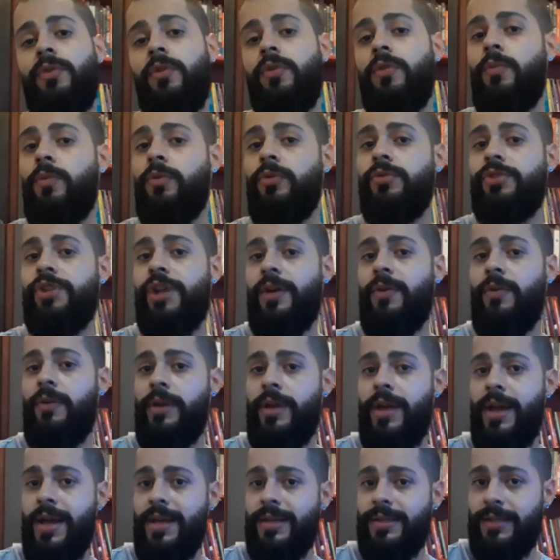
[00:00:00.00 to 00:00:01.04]
todo mundo já
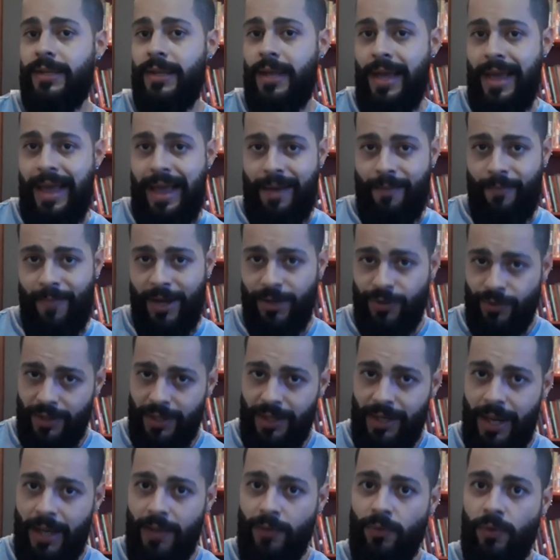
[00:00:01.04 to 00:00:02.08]
conhece, mas o
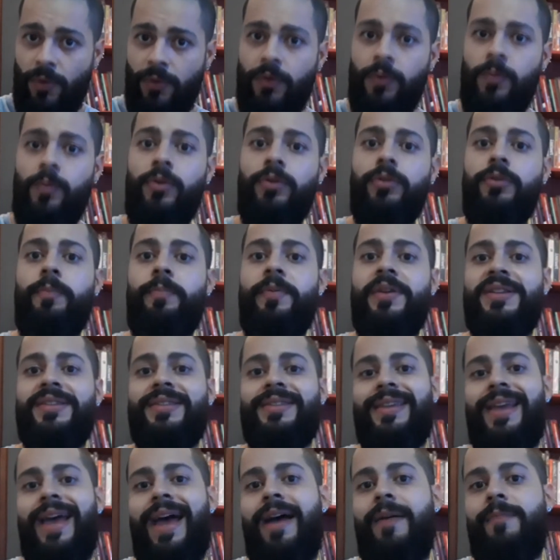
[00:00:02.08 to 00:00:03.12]
que nem todo mundo
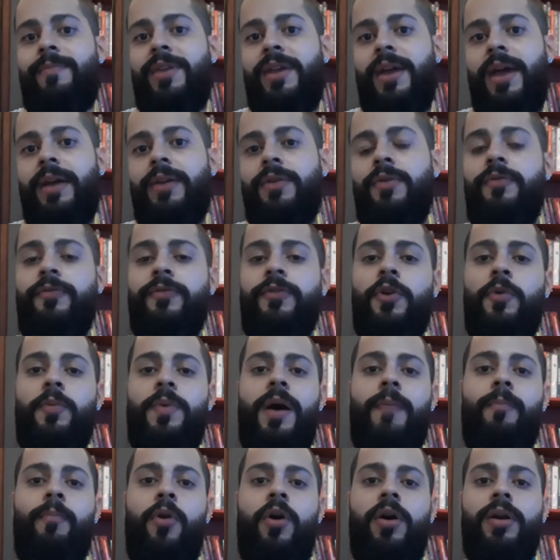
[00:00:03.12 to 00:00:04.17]
percebe é que o filme
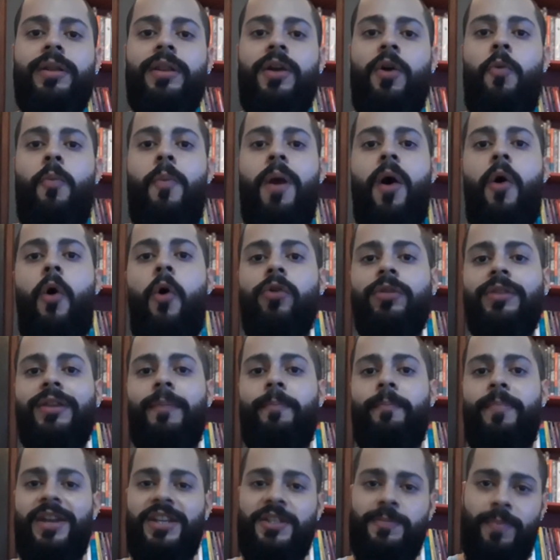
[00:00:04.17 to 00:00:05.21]
aborda uma outra
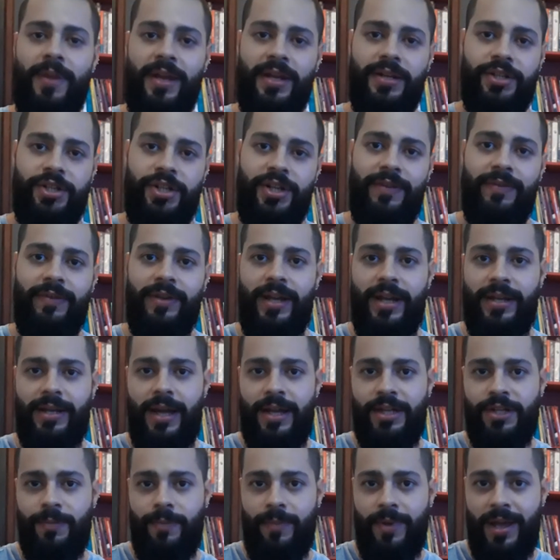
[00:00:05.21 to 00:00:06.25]
perspectiva da
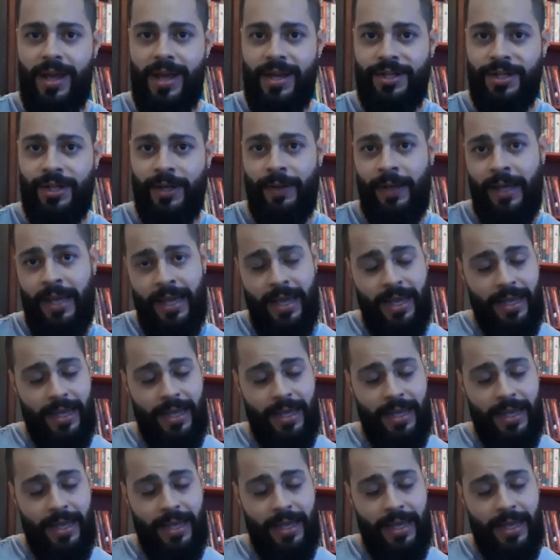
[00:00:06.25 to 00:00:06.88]
Idade Média,